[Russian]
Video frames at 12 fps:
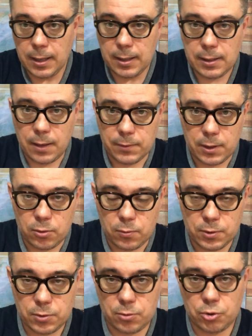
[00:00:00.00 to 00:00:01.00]
Главная
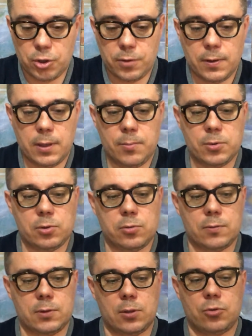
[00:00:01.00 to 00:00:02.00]
новость сегодняшнего дня,
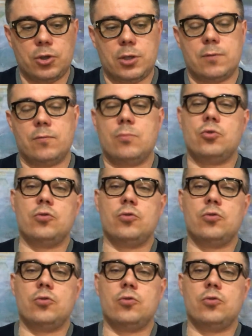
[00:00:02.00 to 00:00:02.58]
безусловно, заключается в том,